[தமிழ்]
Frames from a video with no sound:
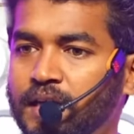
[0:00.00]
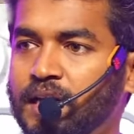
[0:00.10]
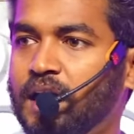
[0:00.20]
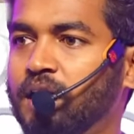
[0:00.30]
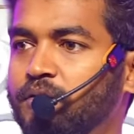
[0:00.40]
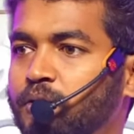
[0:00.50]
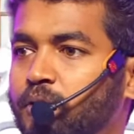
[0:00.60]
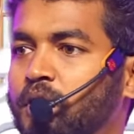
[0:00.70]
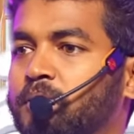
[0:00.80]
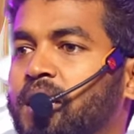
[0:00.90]
என் கணவனவோ
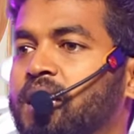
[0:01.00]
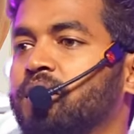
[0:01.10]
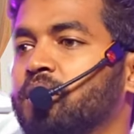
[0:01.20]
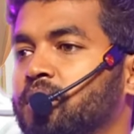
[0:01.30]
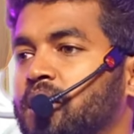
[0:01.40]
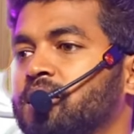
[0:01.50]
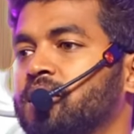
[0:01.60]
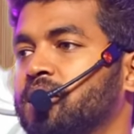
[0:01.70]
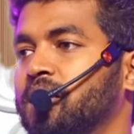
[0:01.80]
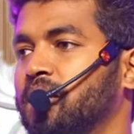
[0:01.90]
இல்ல மனைவியோ நான்
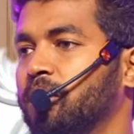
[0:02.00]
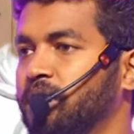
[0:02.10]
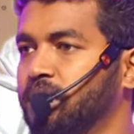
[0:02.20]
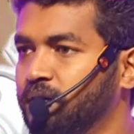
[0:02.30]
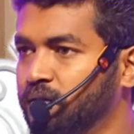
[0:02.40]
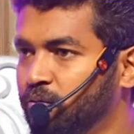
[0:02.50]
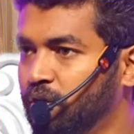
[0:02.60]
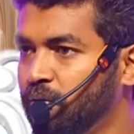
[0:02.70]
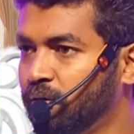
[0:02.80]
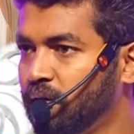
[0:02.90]
திருத்துறேன் அப்படின்னா திருத்த
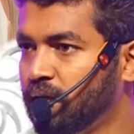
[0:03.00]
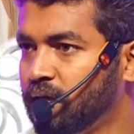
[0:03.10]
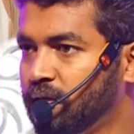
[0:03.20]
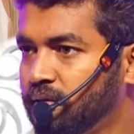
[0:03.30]
முடியுமா உங்களால